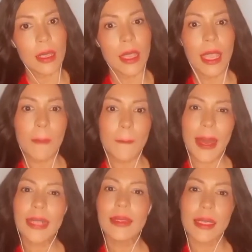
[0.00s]
Y en
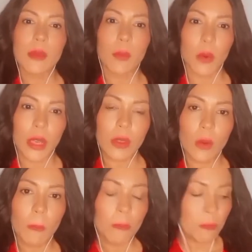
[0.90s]
parte es por
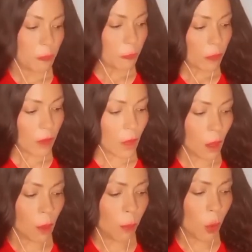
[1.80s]
eso,
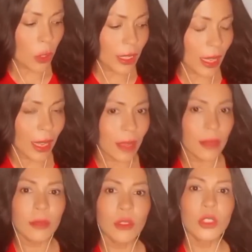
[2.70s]
porque
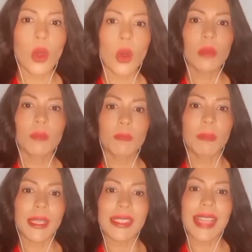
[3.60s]
no
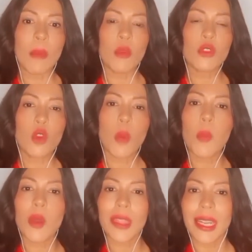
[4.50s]
pensamos
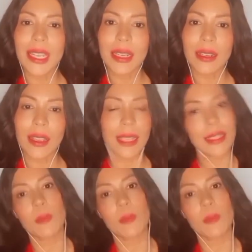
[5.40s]
cómo puede herir